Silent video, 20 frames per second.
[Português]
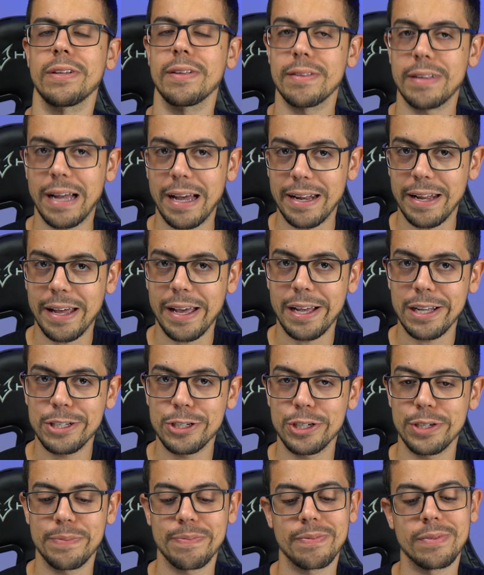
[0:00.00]

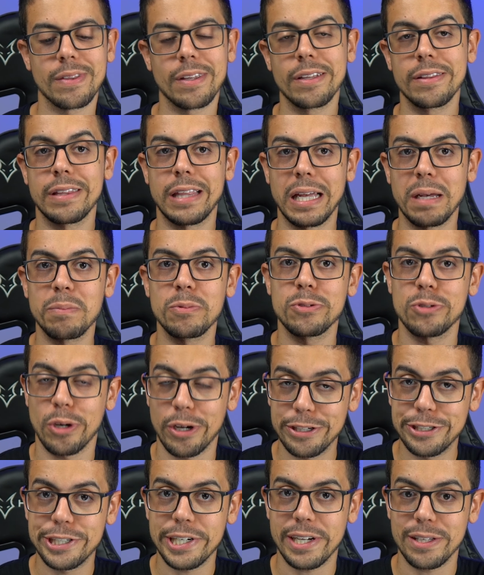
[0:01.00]
internet e temos
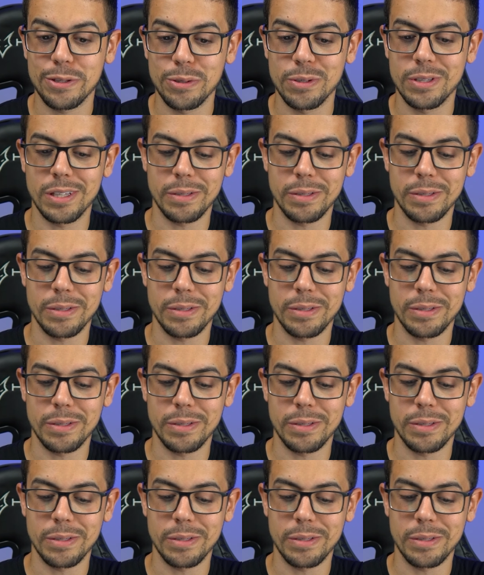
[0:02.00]
roteador